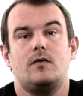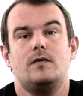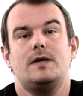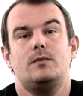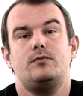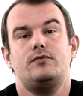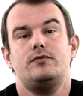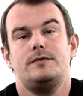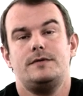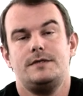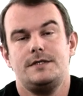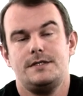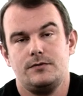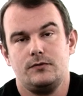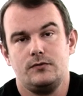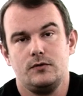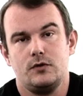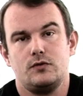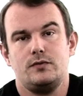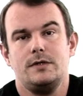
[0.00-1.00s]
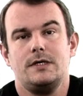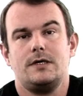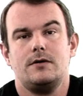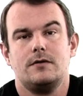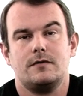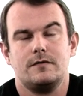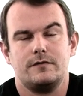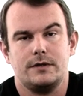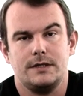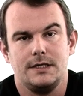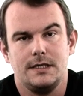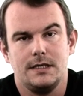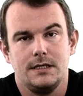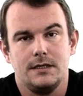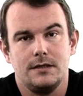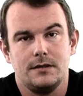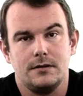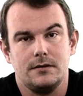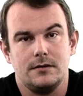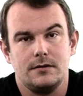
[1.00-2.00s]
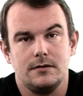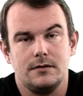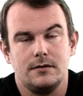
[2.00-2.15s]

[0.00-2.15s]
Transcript: on a pu tout de suite l'envoyer